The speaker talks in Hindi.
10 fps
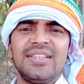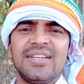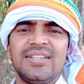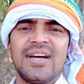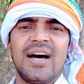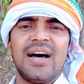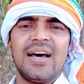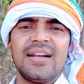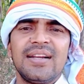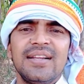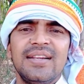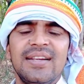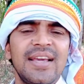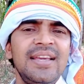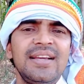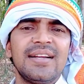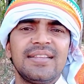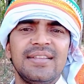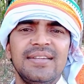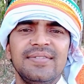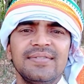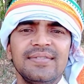इंतज़ार नहीं करती